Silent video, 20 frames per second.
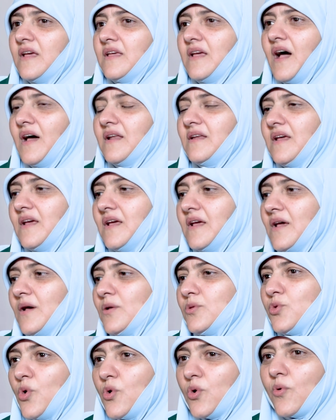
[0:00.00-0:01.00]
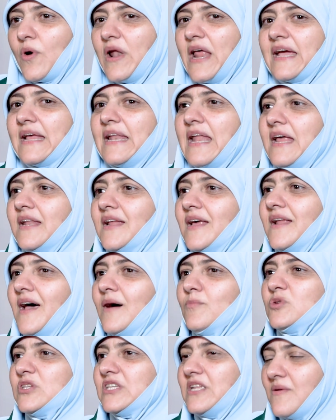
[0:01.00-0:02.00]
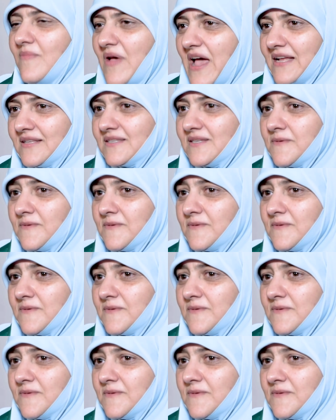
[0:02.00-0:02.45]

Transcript: يعني ترك ولكن لأننا مسلمات